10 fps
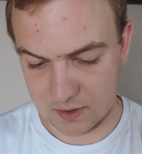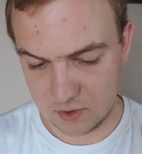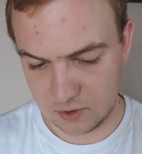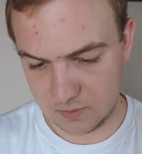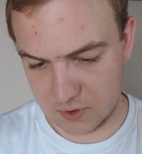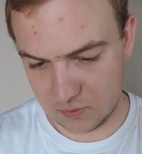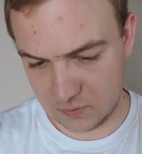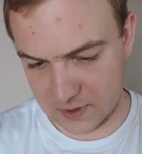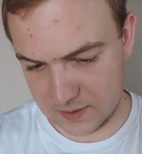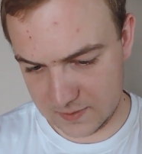co my
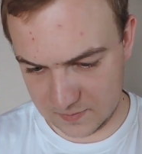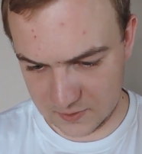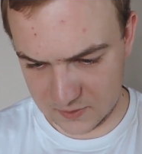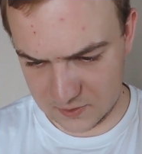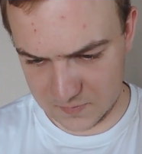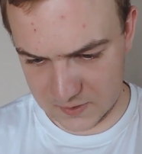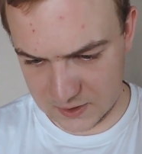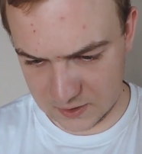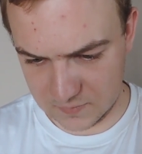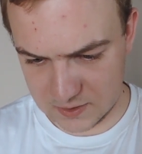tutaj mamy. To jest top
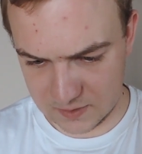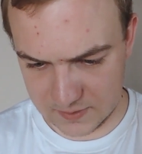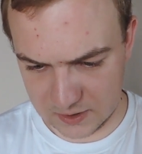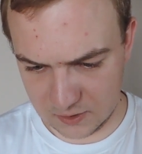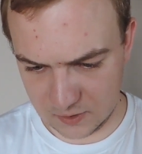secret, więc chyba